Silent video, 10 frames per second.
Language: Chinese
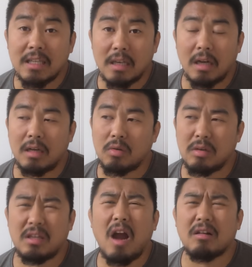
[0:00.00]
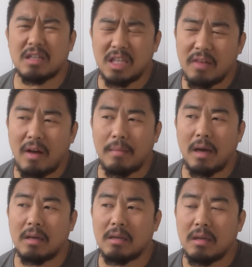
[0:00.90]
乡或者第二个地方
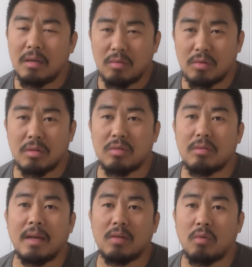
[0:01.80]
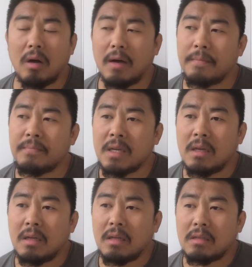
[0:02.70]
吧。觉得就是美国，
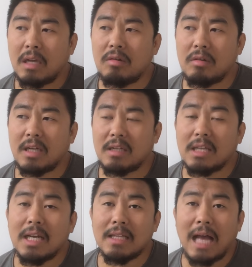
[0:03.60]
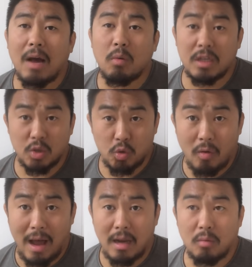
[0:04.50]
但是这个加拿大我已经做
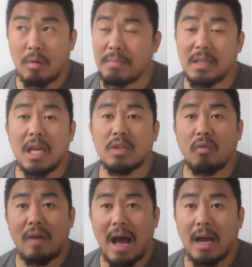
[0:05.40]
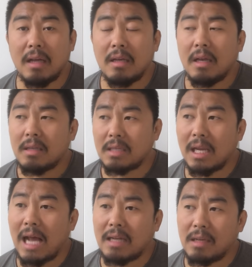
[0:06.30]
完了，我明天就发。加拿
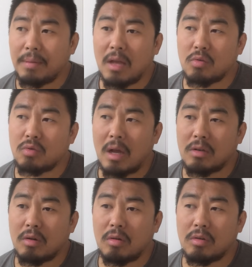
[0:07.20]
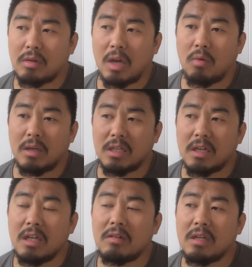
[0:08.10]
大这篇做完之后，又给我一
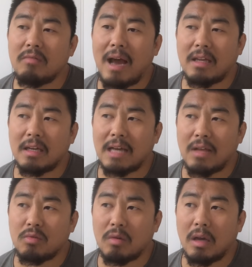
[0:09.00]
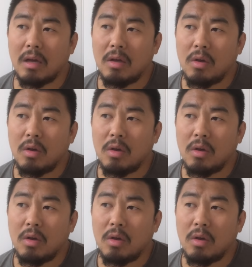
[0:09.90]
个另另外的一个感觉，